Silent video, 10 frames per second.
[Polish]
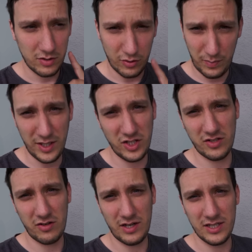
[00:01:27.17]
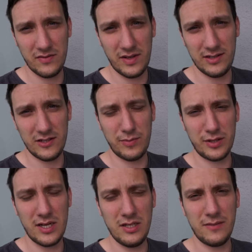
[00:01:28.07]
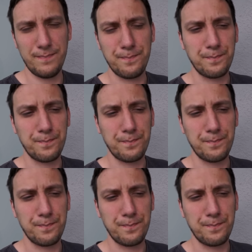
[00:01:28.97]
to będzie zorganizowane to spotkanie.